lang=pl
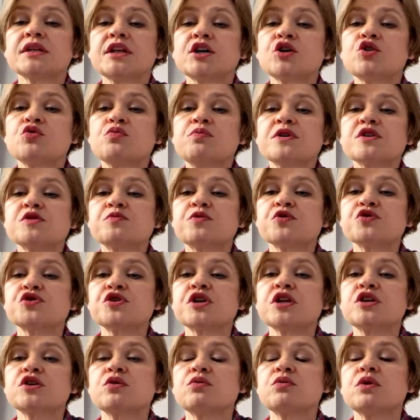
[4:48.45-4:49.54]
taką
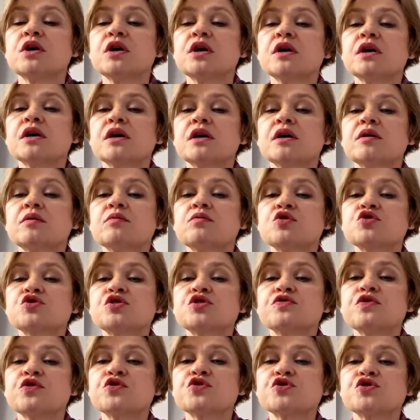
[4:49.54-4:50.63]
bezpośrednią e,
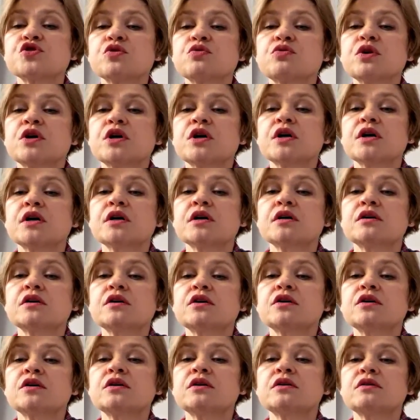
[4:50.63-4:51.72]
możliwością
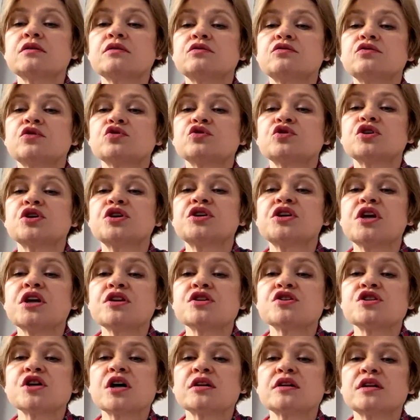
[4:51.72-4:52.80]
e,
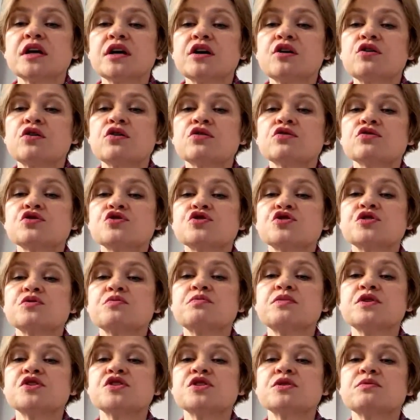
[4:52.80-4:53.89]
dotknięcia tego, z
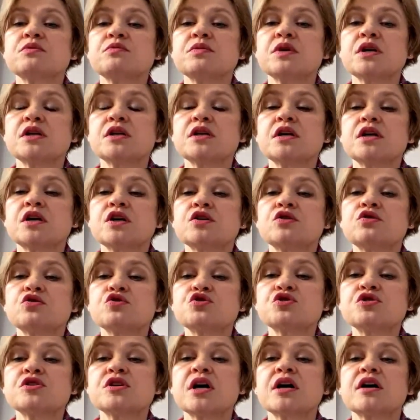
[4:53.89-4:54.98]
czym będziemy mieli do
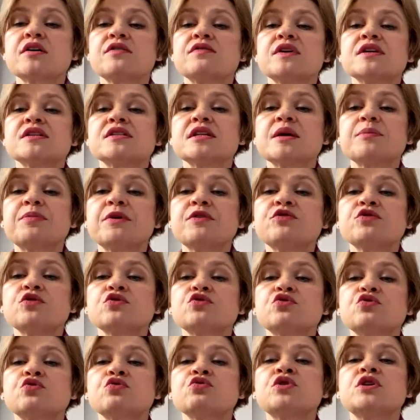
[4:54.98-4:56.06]
czynienia. Więc na
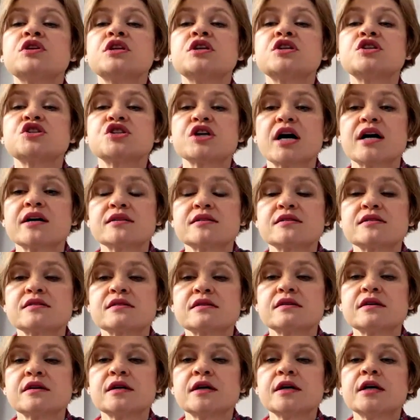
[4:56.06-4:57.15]
pewno trudny
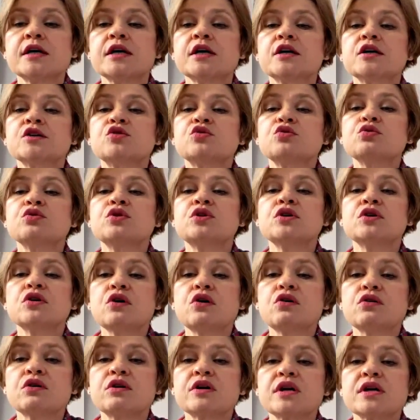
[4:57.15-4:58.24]
czas, trudny
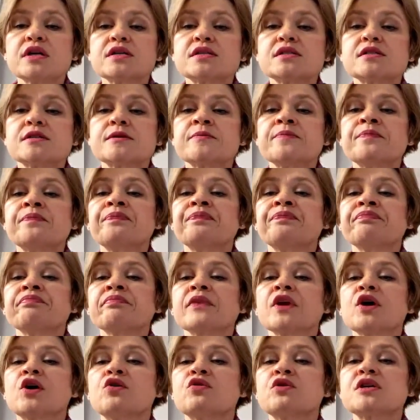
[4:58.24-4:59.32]
okres,
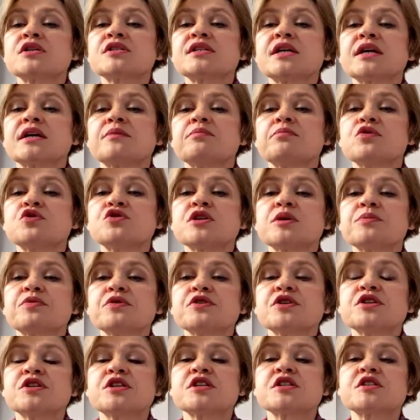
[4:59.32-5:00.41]
okres, tak można
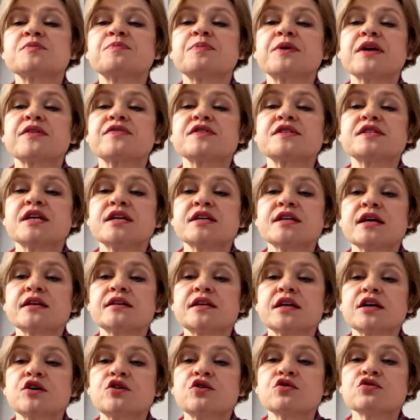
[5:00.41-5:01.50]
powiedzieć, też sprawdzenia
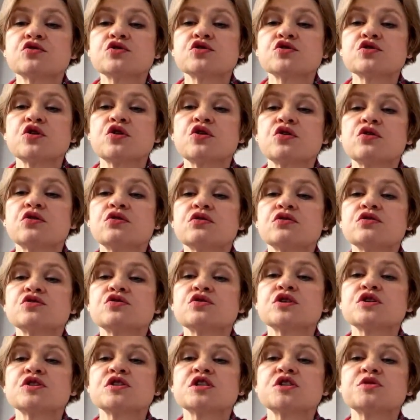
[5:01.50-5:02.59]
tego, co,
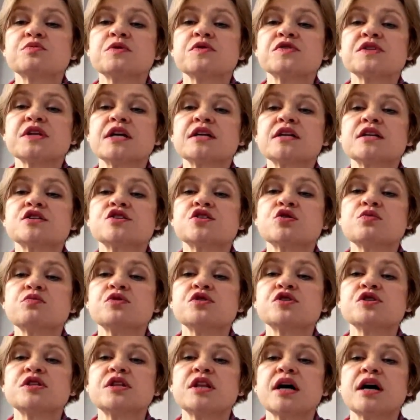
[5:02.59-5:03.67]
co jesteśmy w stanie
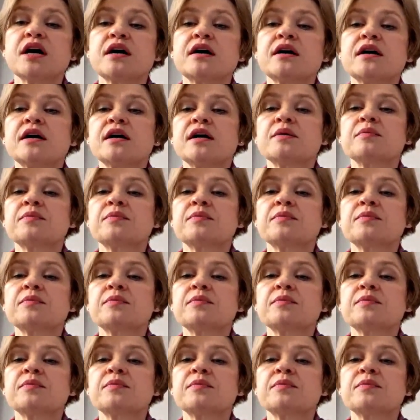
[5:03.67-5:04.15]
zrobić dla